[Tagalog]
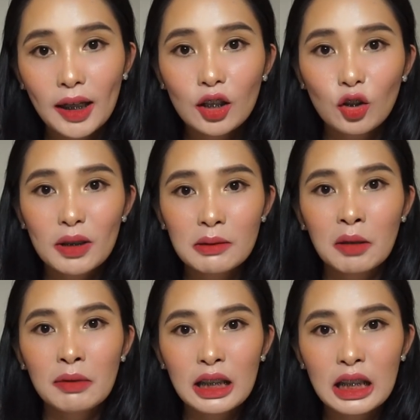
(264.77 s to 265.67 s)
Pero, mas
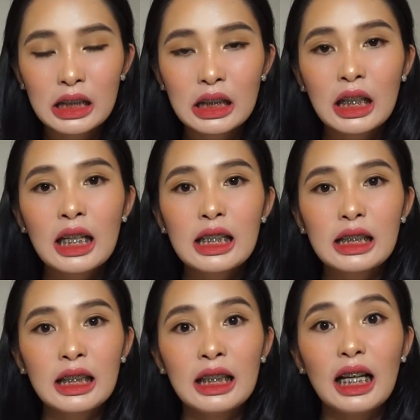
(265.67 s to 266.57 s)
mabilis
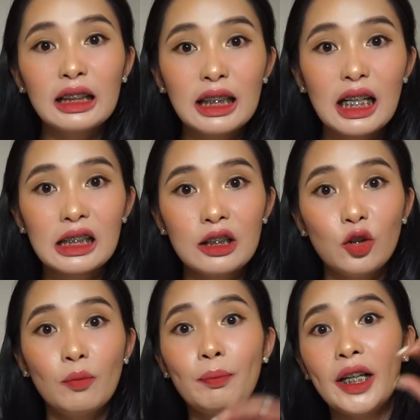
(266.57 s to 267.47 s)
si lactic acid
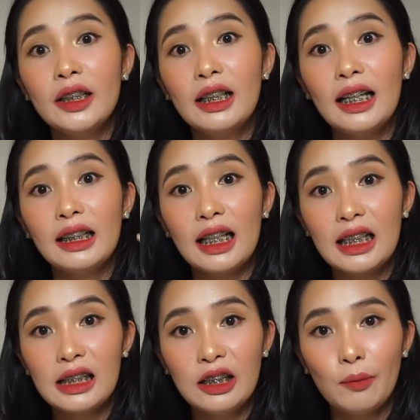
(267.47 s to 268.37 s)
compared kay
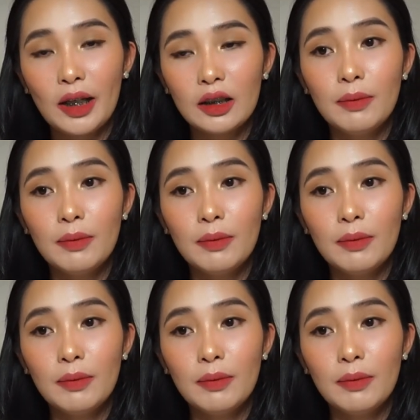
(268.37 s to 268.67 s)
niacinamide.